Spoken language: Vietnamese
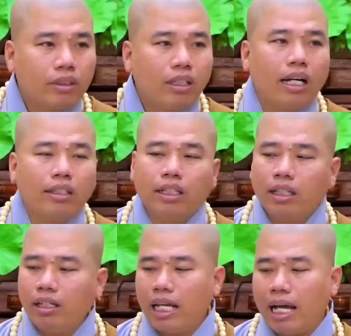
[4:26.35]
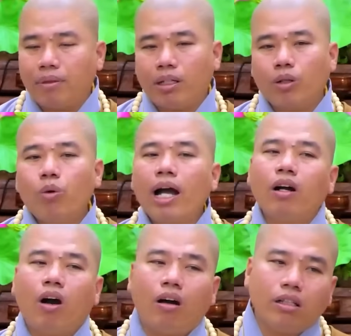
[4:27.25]
Tới đời Nhuận Đức làm là nó quá
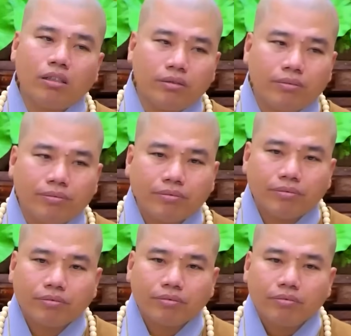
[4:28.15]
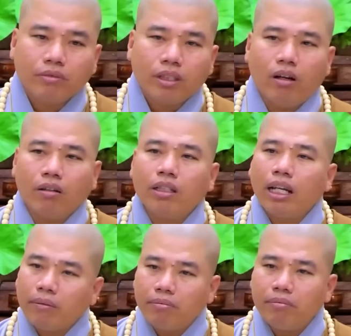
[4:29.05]
gọn rồi, gọn dữ
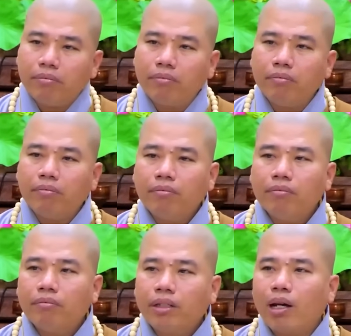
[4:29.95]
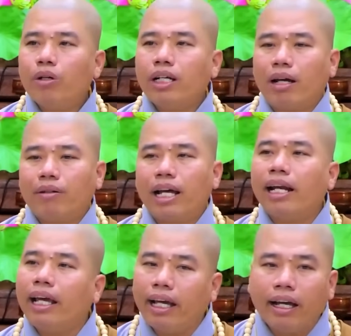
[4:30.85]
lắm, nấu cái nào ra
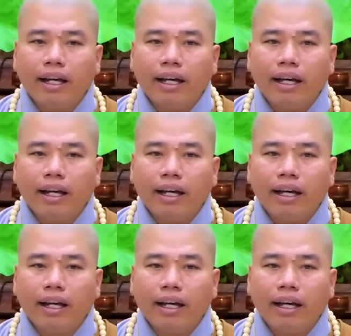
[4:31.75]
nấy,